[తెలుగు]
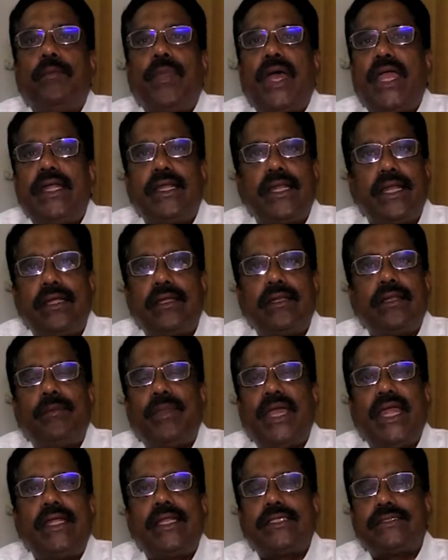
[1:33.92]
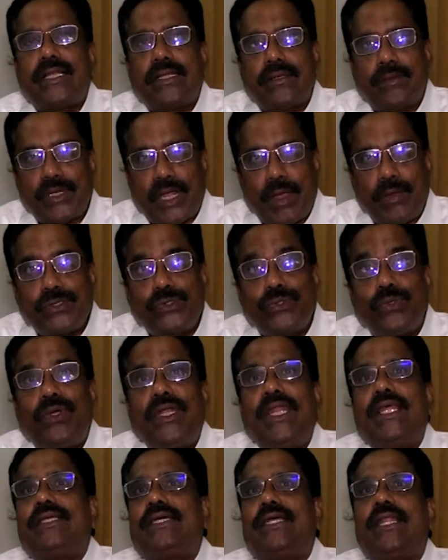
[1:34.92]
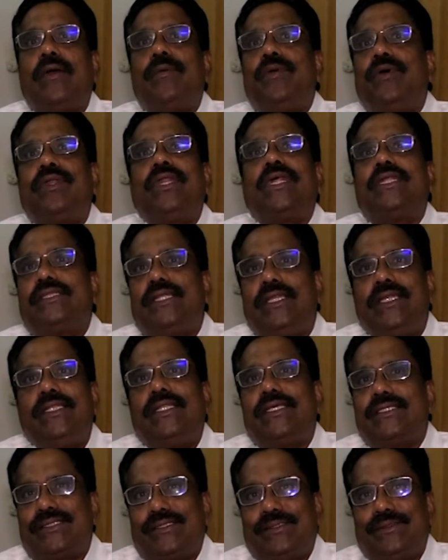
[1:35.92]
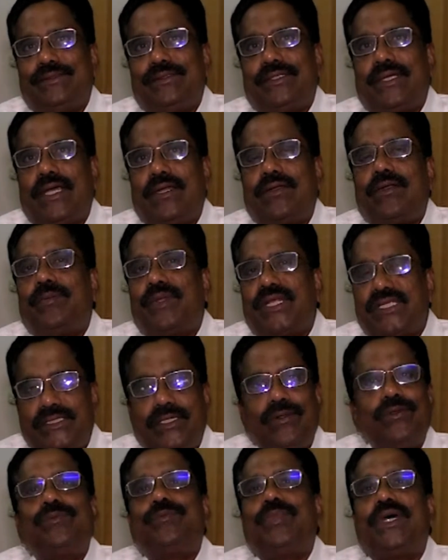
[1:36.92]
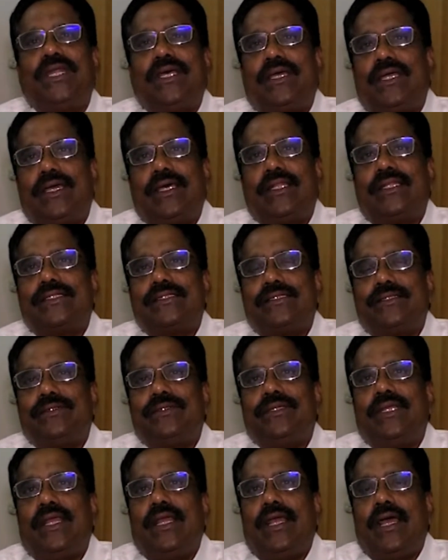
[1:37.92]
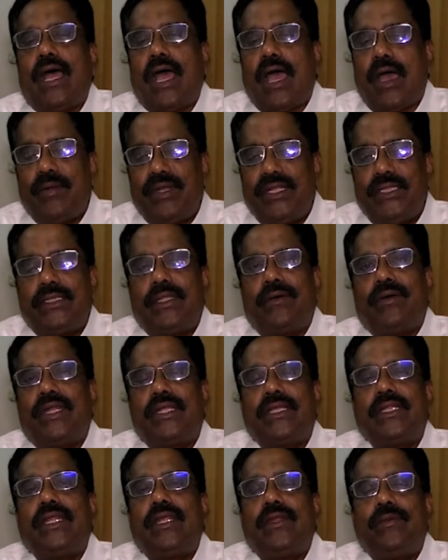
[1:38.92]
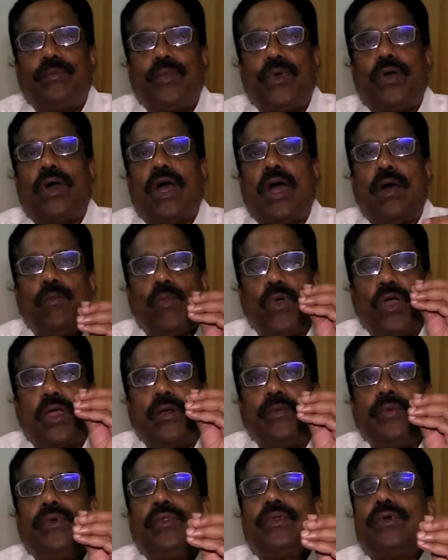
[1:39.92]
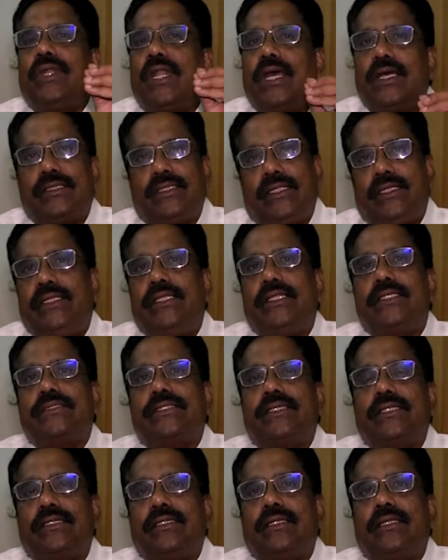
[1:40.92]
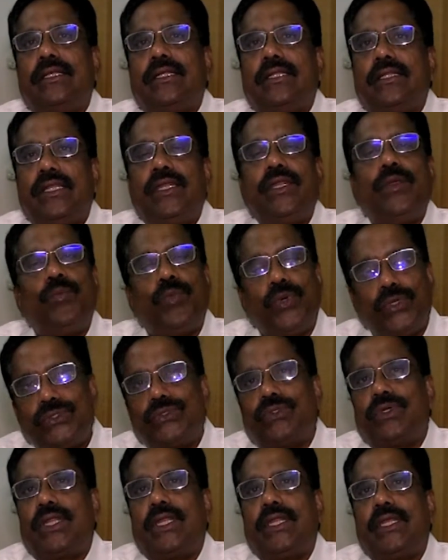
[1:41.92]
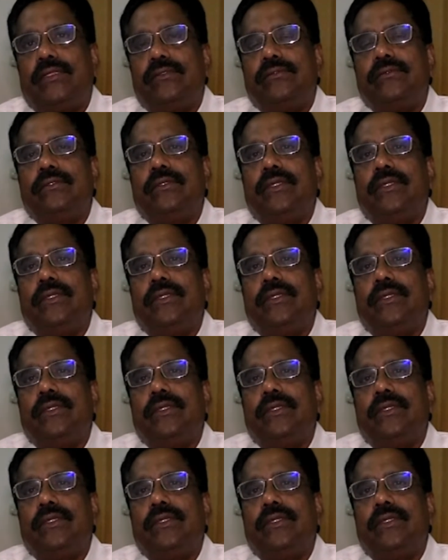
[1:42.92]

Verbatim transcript: బయట అంటే బయట అసలు ఆమెను చూడలేదు కదా ఆమె ఎవరు నాకు తెలియదు అసలు అటువంటి ప్రశ్న ఉత్పన్నం కాదు అసలు ఆమెను ఇంతవరకు నేను ఆ ముఖం ఎవరు నాకు తెలియదు అసలు నేను ఎప్పుడు చూడలేదు